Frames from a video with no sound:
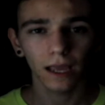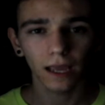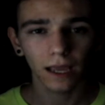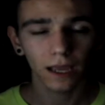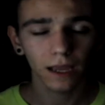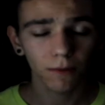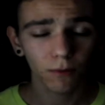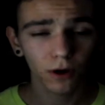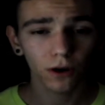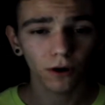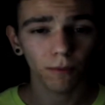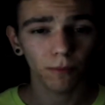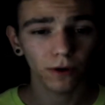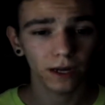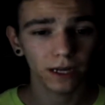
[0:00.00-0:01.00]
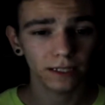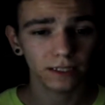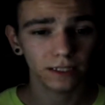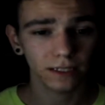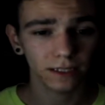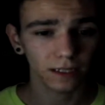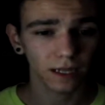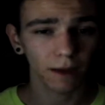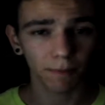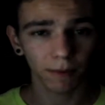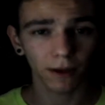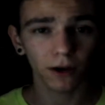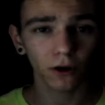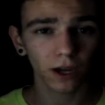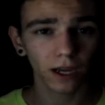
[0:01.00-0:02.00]
Y bueno, pues
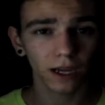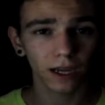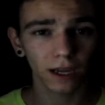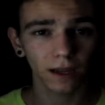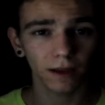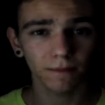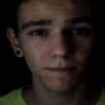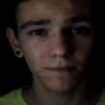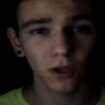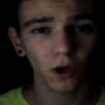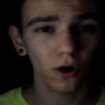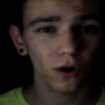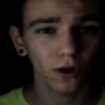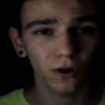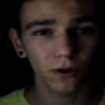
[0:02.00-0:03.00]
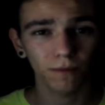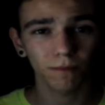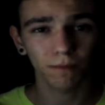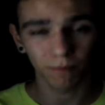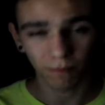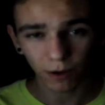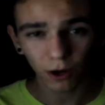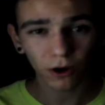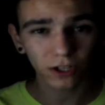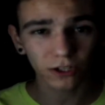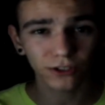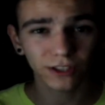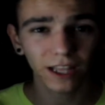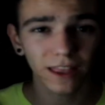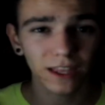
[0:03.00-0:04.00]
espero que no... Veo que os
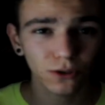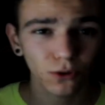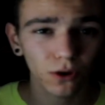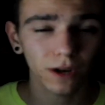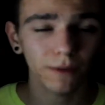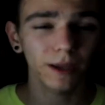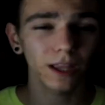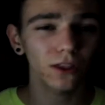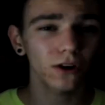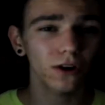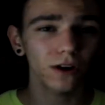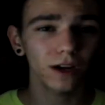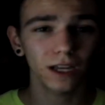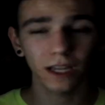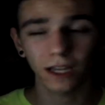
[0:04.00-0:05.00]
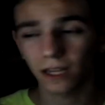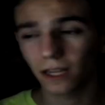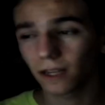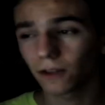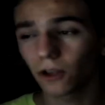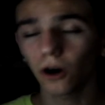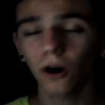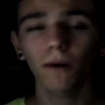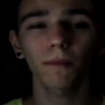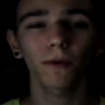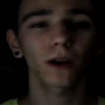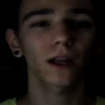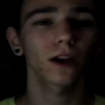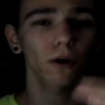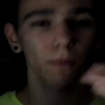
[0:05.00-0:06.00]
estáis desuscribiendo y no,
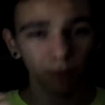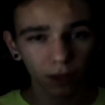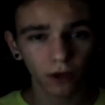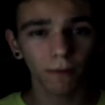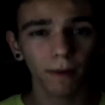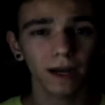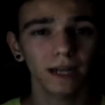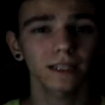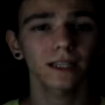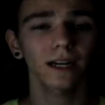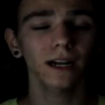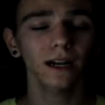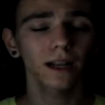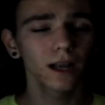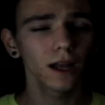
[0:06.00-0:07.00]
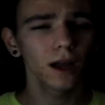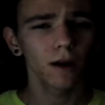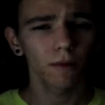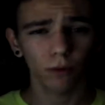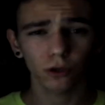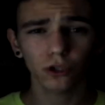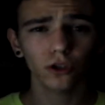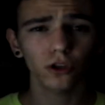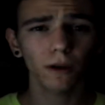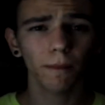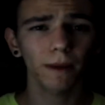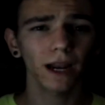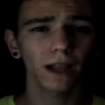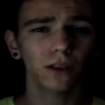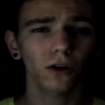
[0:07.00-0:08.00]
porque los vídeos van a estar. Vosotros
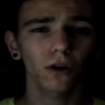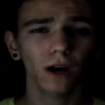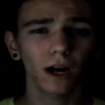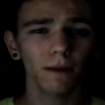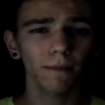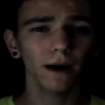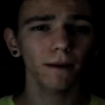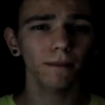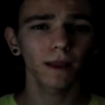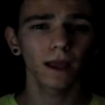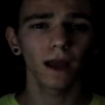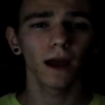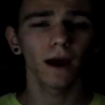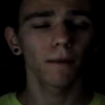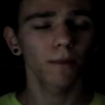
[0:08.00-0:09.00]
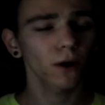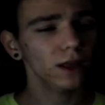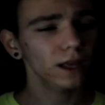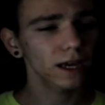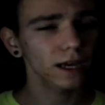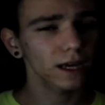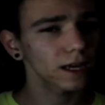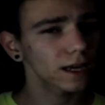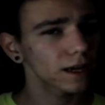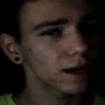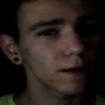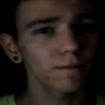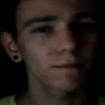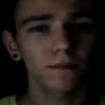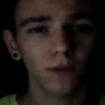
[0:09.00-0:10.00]
esperad con calma,
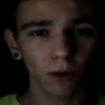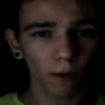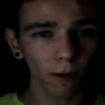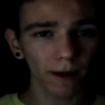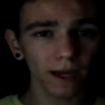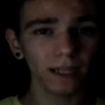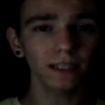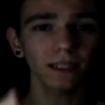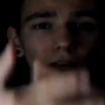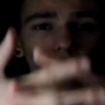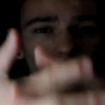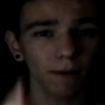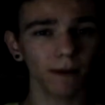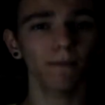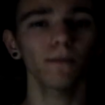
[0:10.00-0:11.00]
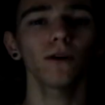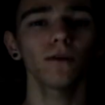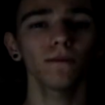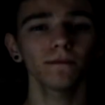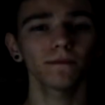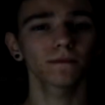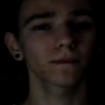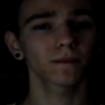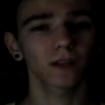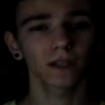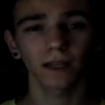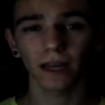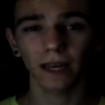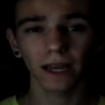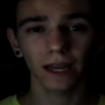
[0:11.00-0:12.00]
porque como veis ahora mismo
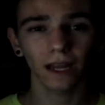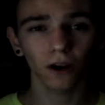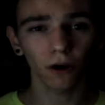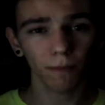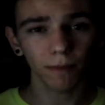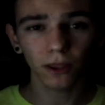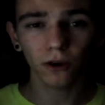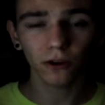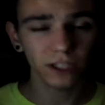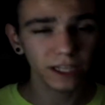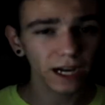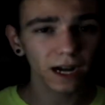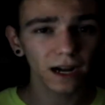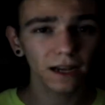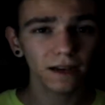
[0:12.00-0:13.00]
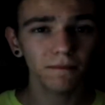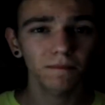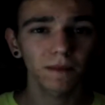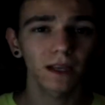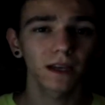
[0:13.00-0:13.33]
eh, los vídeos llegan,